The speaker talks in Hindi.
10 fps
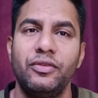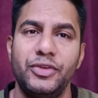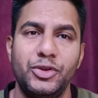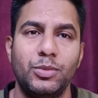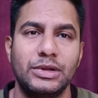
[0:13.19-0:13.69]

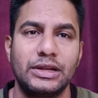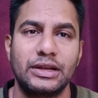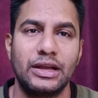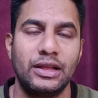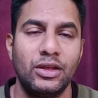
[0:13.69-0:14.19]
वीडियो बना
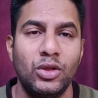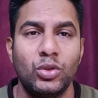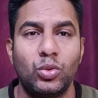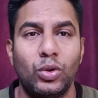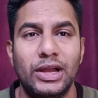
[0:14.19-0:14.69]
रखा है
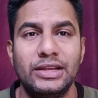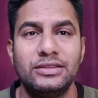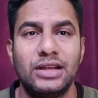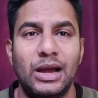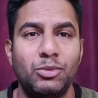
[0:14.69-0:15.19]
तो
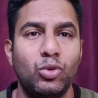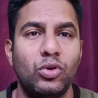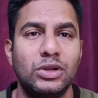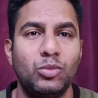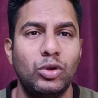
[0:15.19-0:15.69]
गाइज आप
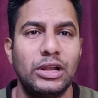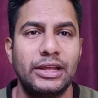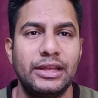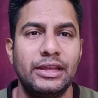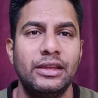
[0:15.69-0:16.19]
लोगों ने बोला
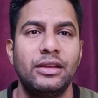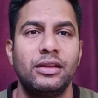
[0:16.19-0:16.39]
कि